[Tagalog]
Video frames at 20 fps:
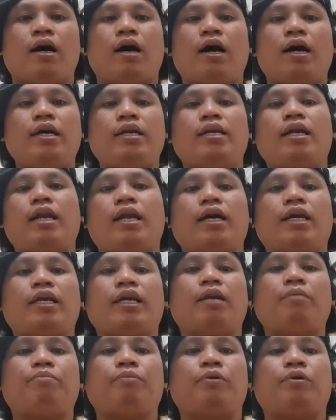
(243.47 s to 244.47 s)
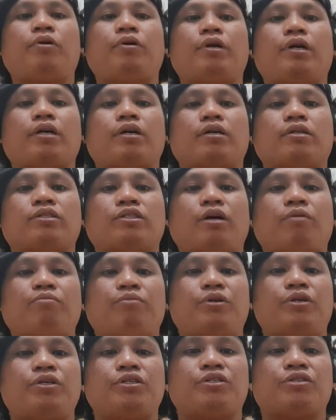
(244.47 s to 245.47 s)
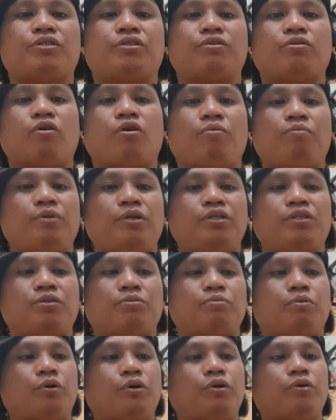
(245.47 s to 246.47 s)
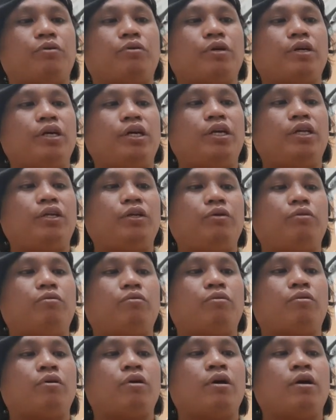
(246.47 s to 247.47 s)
ay lalagyan po ng Chambers Office po yung inyong